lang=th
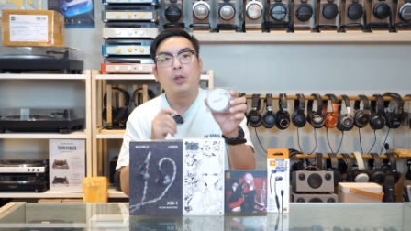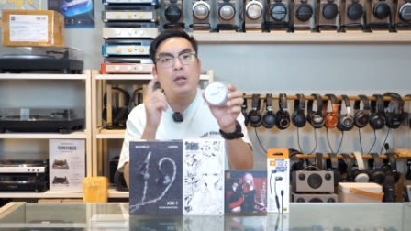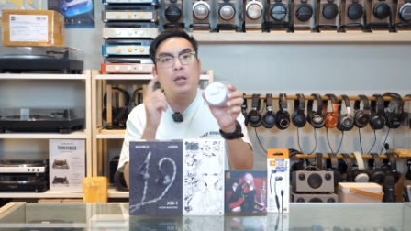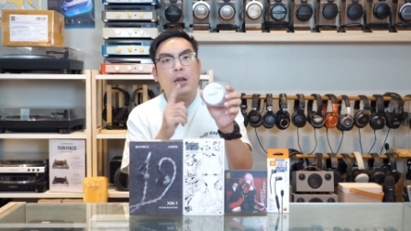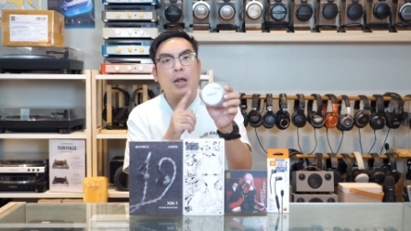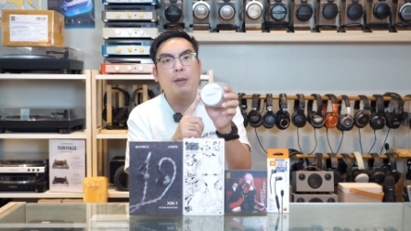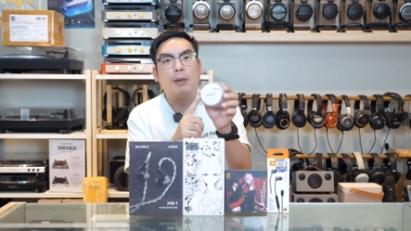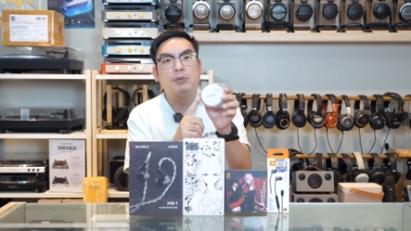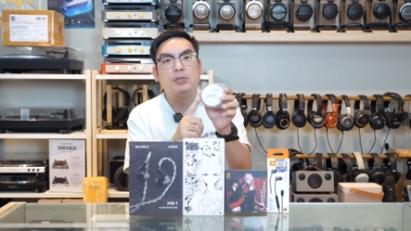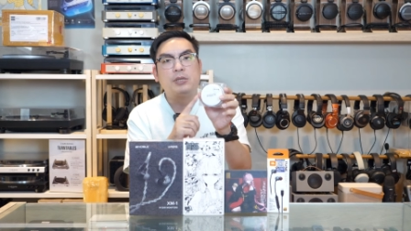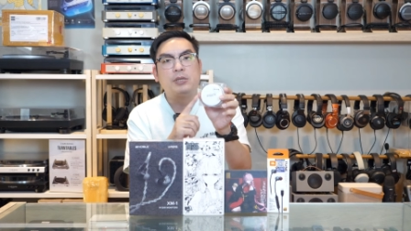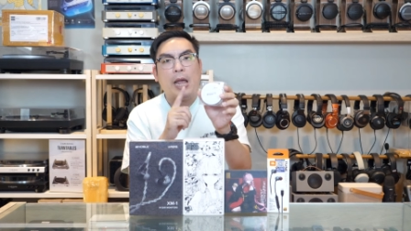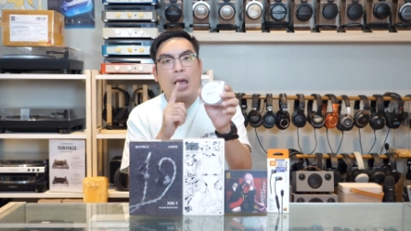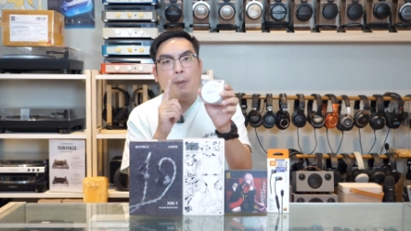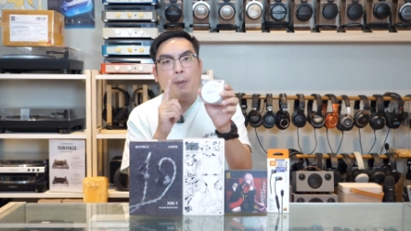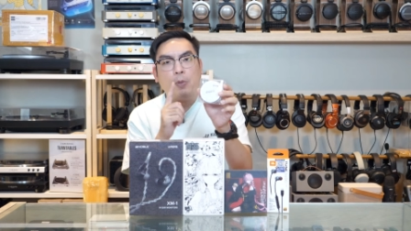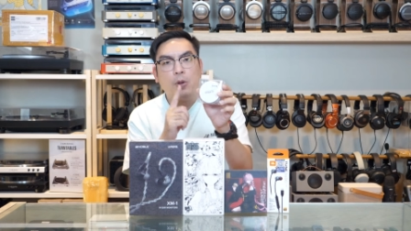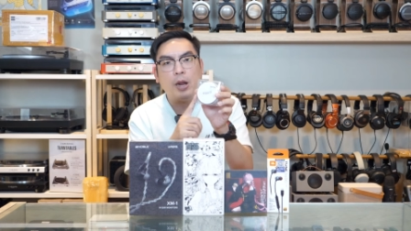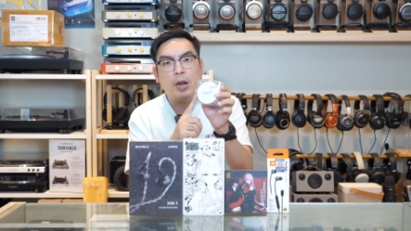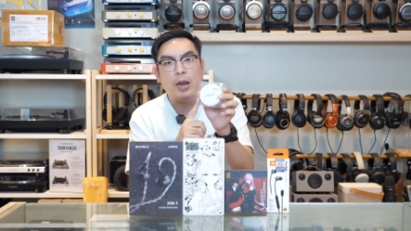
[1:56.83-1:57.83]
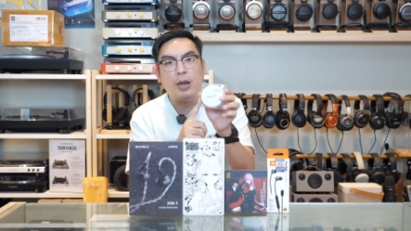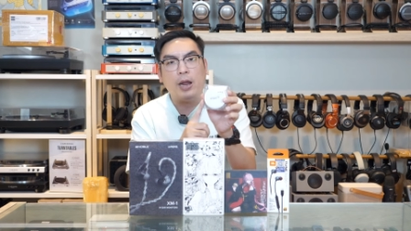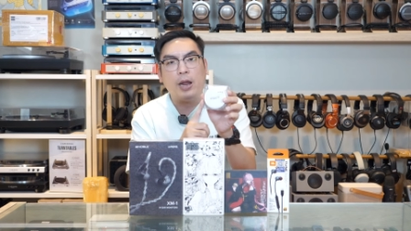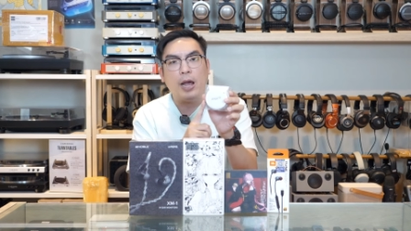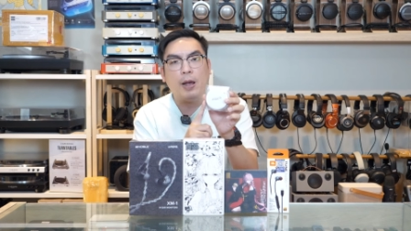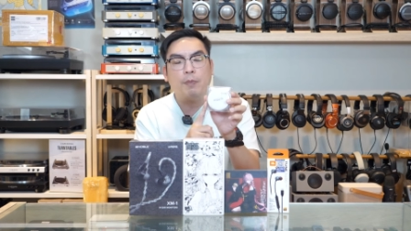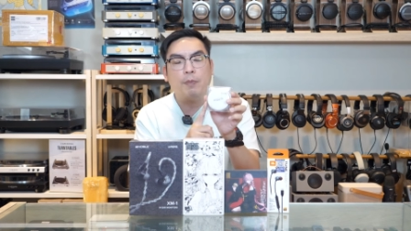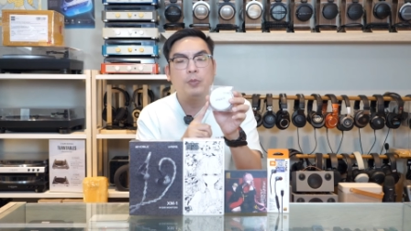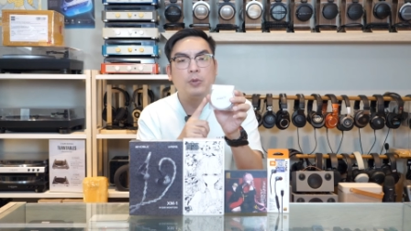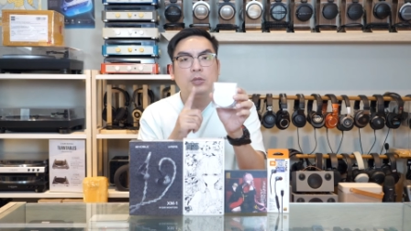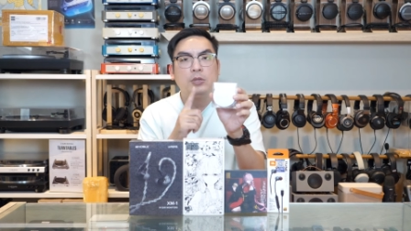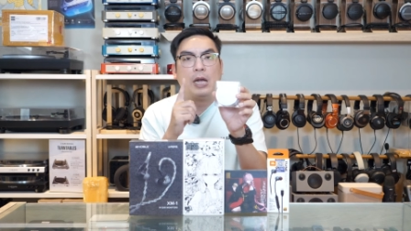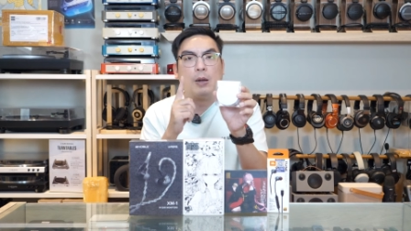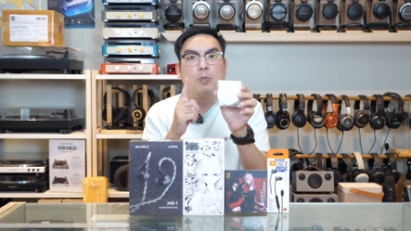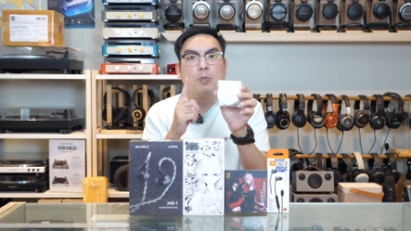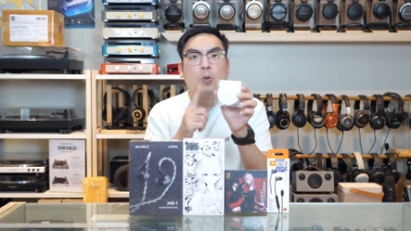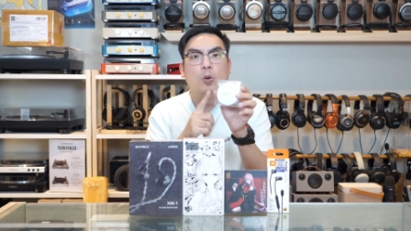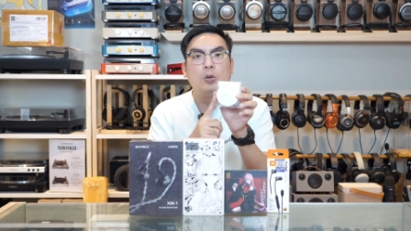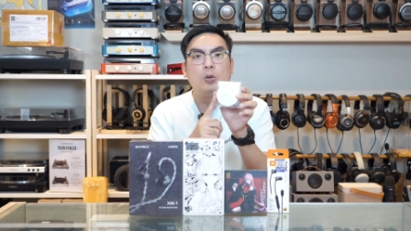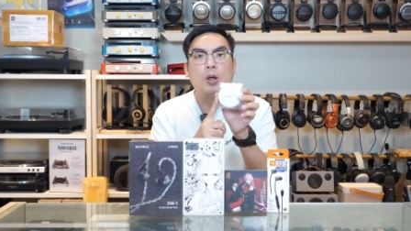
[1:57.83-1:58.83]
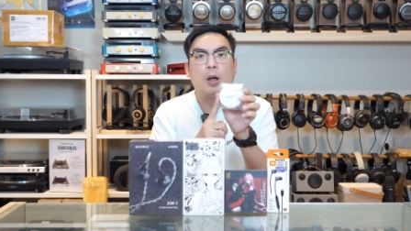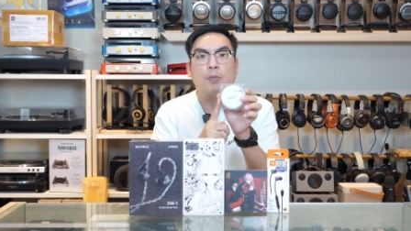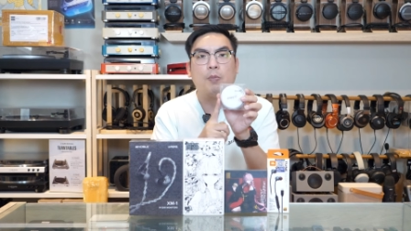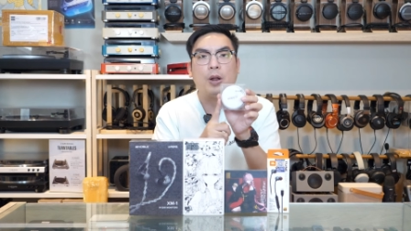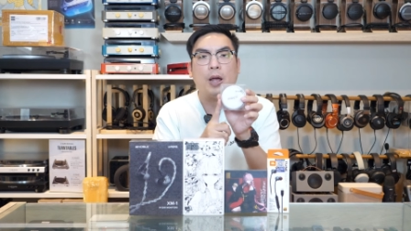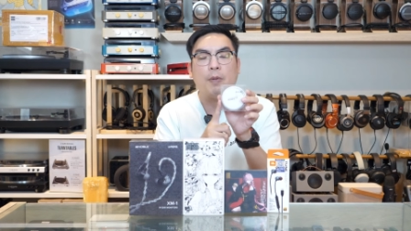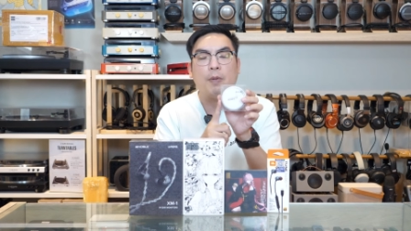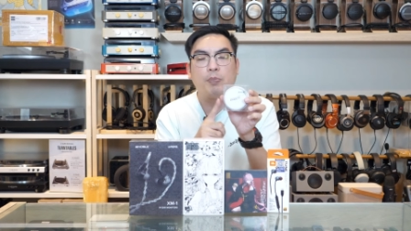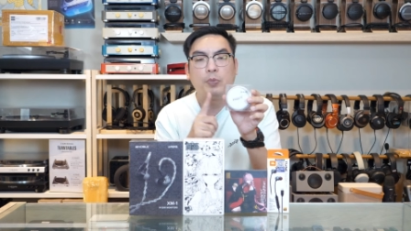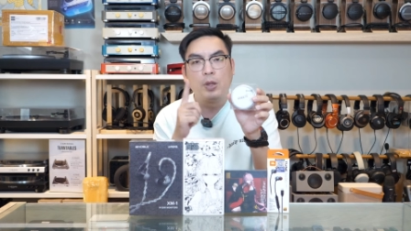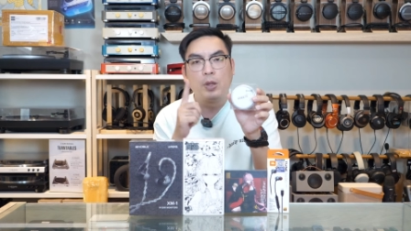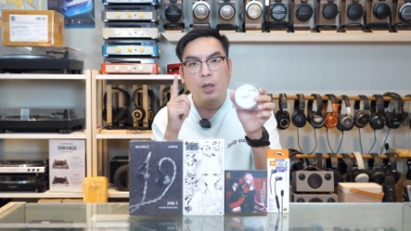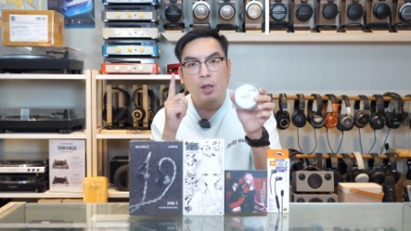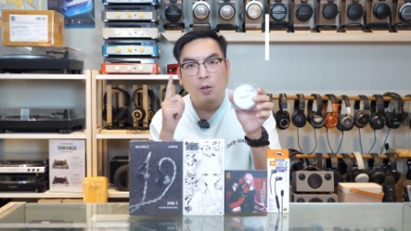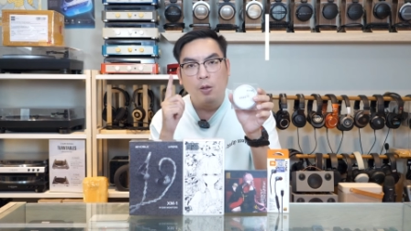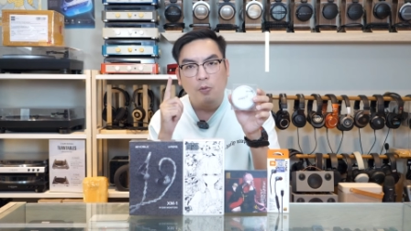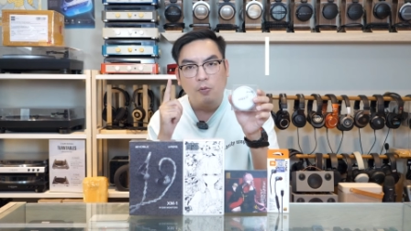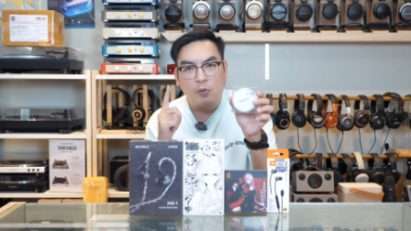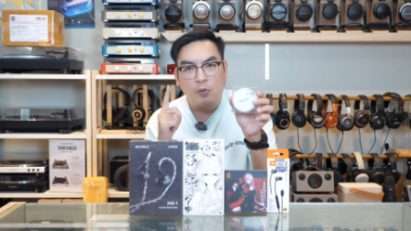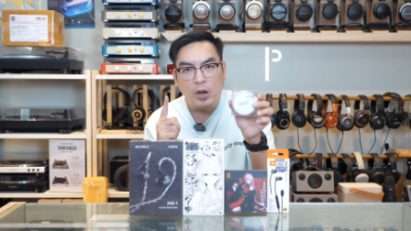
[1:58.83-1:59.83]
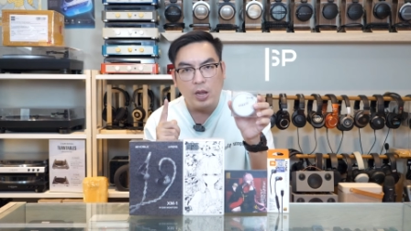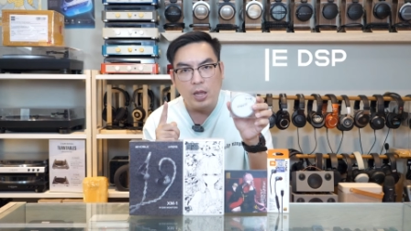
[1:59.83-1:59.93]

นี่เลยครับสายอัปเกรดนะครับจากมูนดอปนะครับฟ